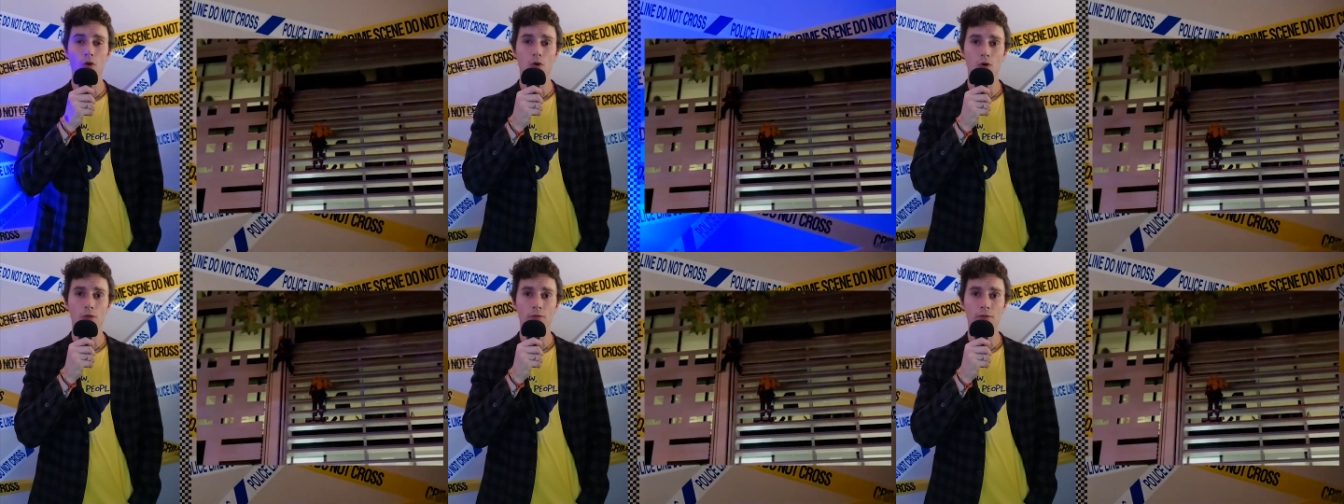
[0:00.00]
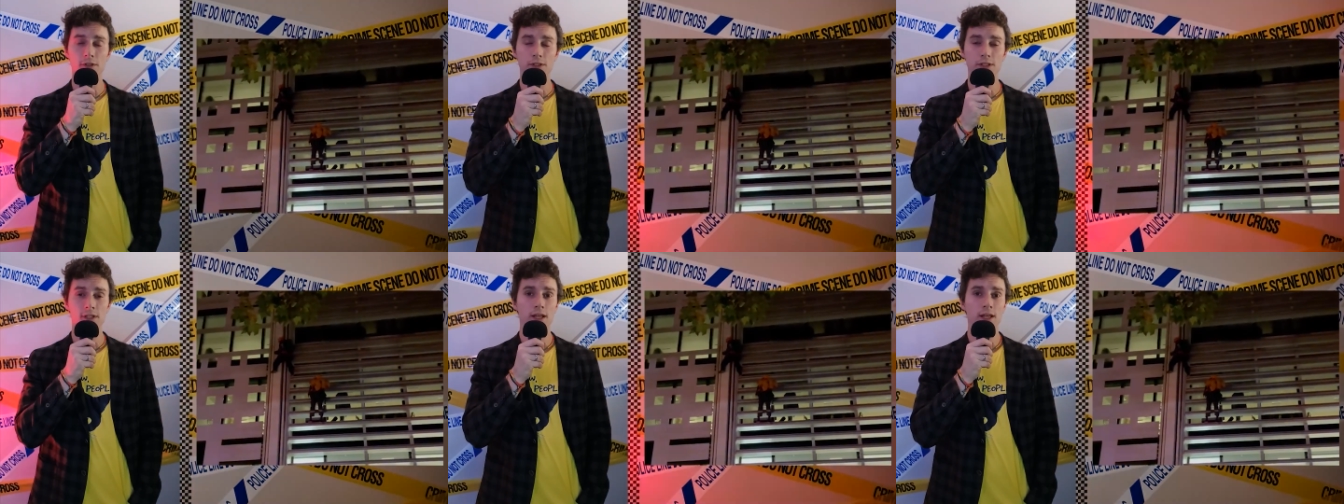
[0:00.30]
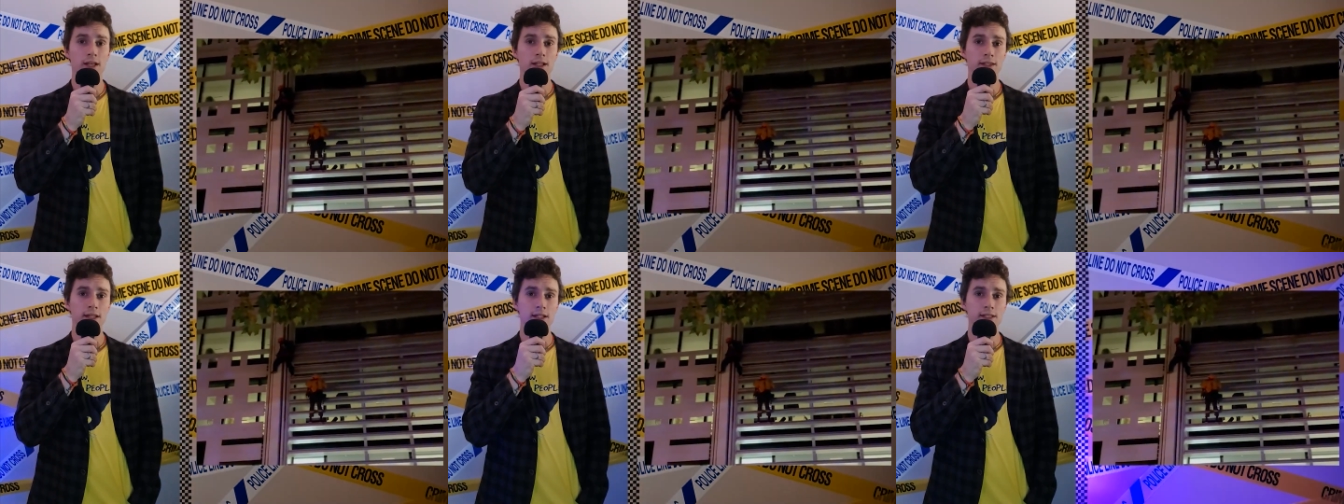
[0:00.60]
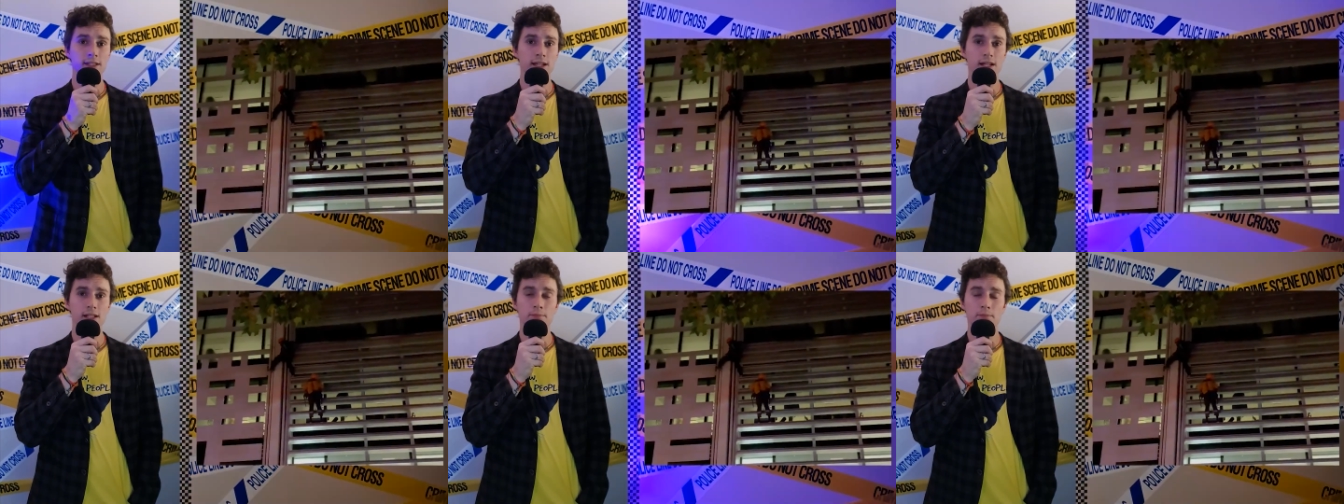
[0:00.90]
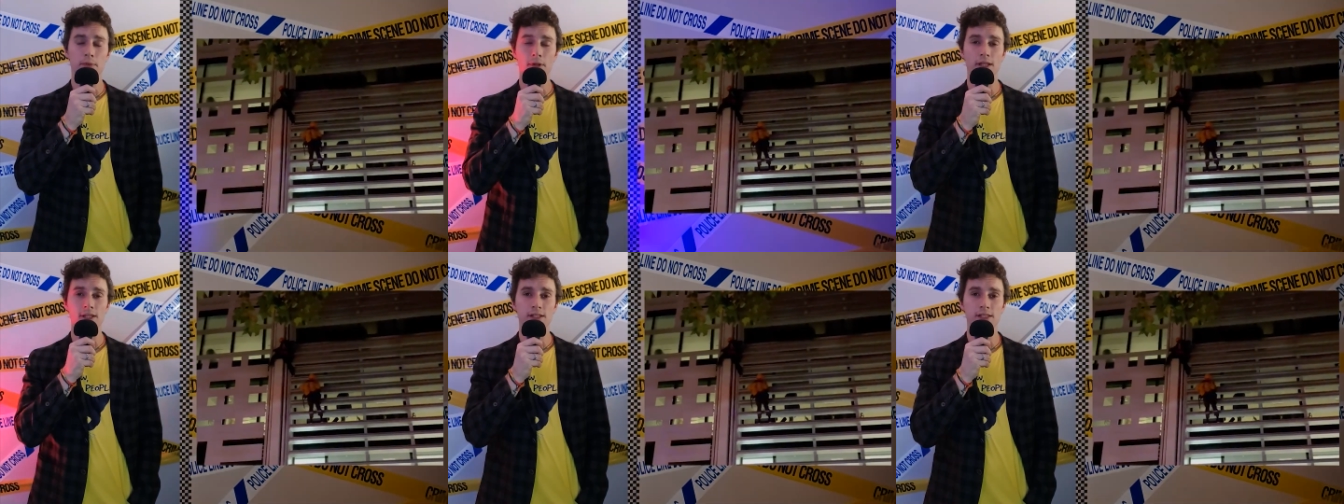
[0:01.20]
Office, так сказать,
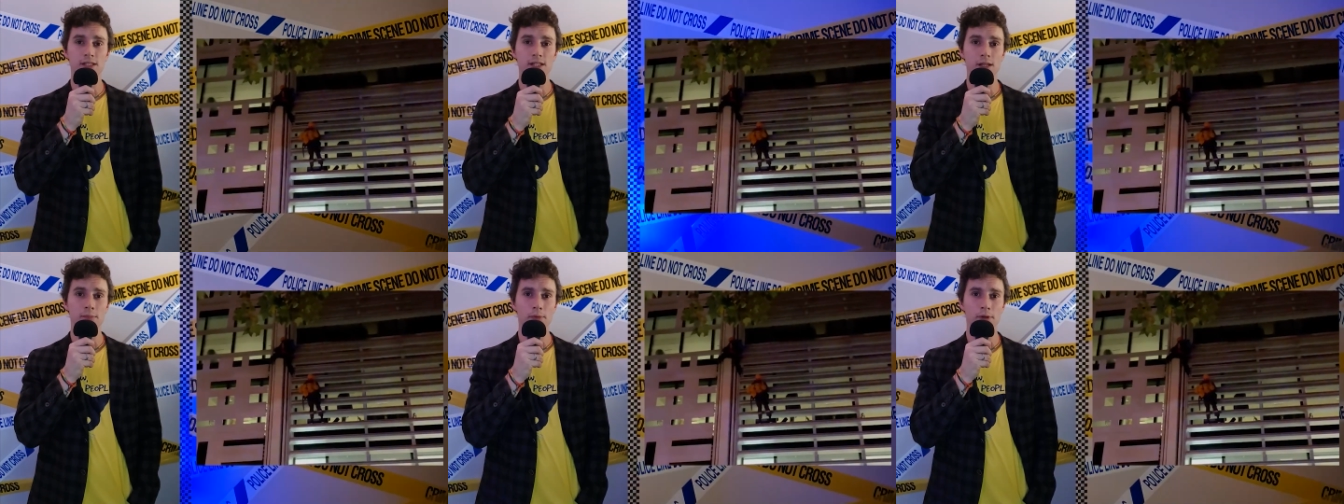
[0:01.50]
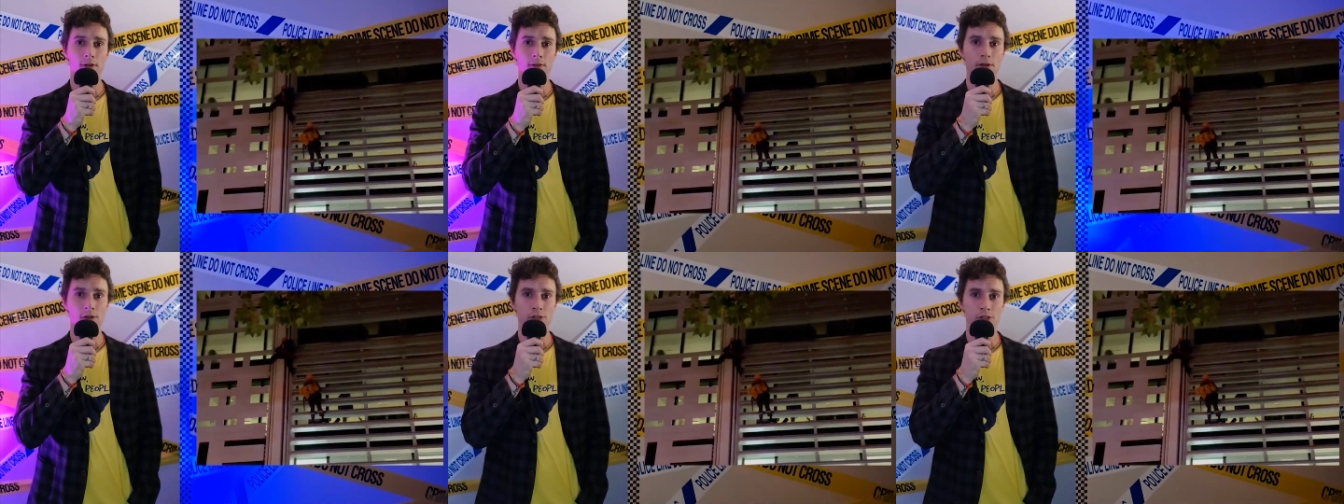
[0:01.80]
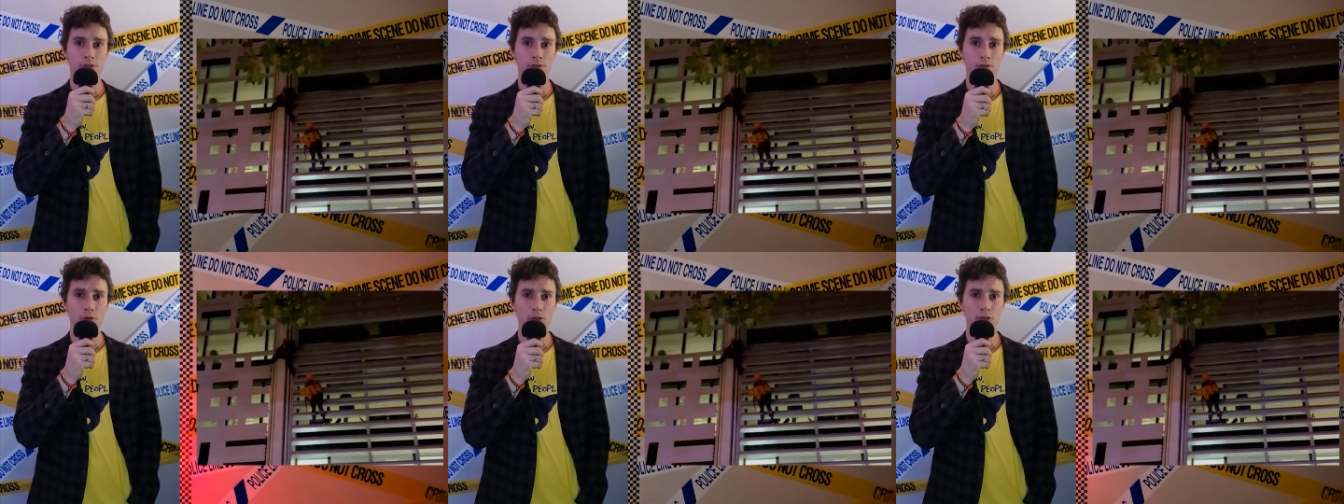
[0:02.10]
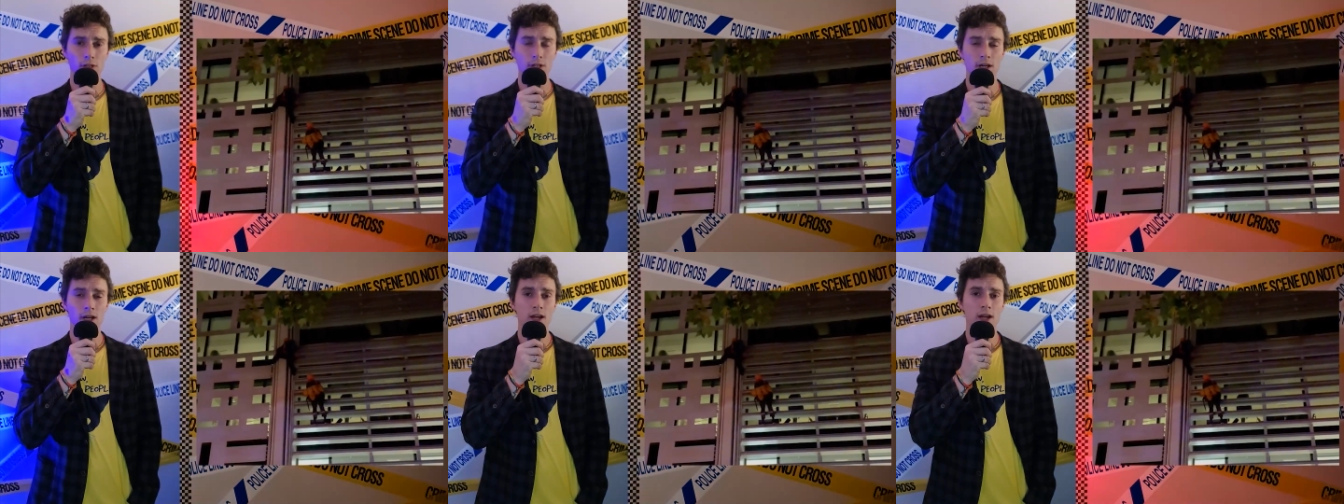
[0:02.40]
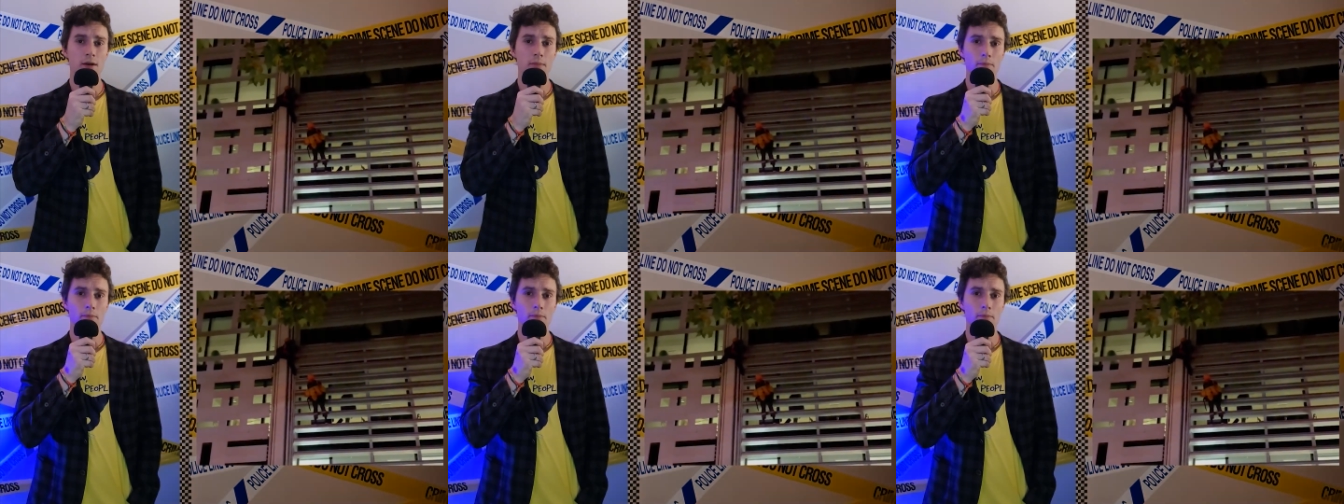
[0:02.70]
принесли права животных